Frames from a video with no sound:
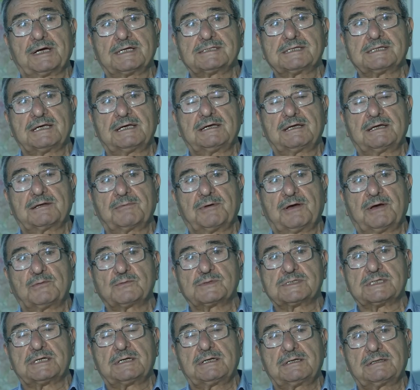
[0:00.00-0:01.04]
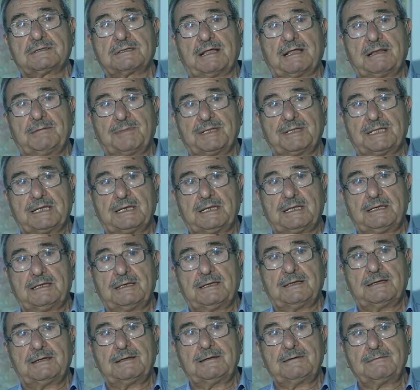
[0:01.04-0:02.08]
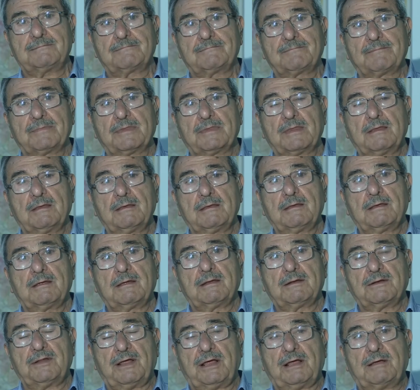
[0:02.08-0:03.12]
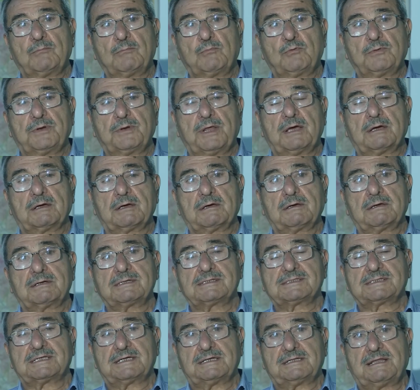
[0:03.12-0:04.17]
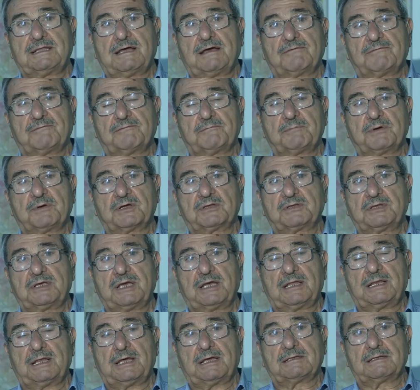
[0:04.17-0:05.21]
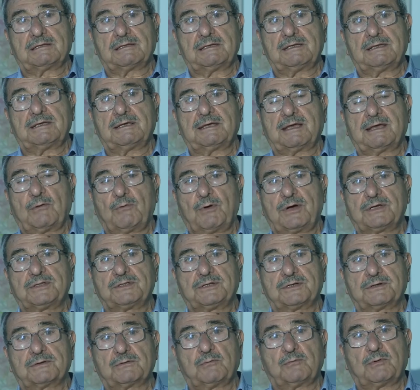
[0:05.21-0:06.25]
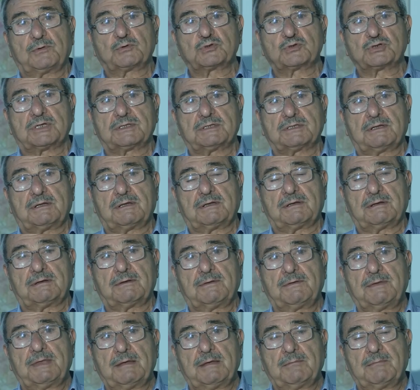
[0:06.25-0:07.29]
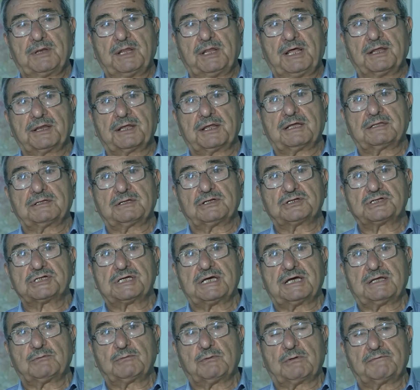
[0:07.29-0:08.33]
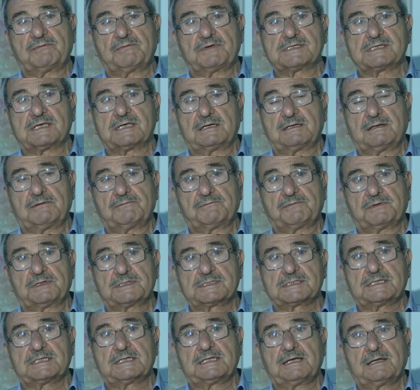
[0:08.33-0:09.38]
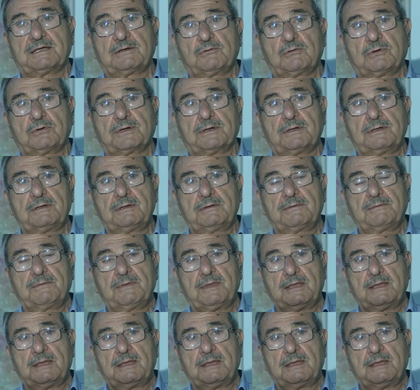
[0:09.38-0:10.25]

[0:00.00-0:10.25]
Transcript: وخسائر بأوساط المدنيين نعم هناك استهداف باغتيالات لكوادر ونشطاء من حركة الجهاد والفصائل الفلسطينية الأخرى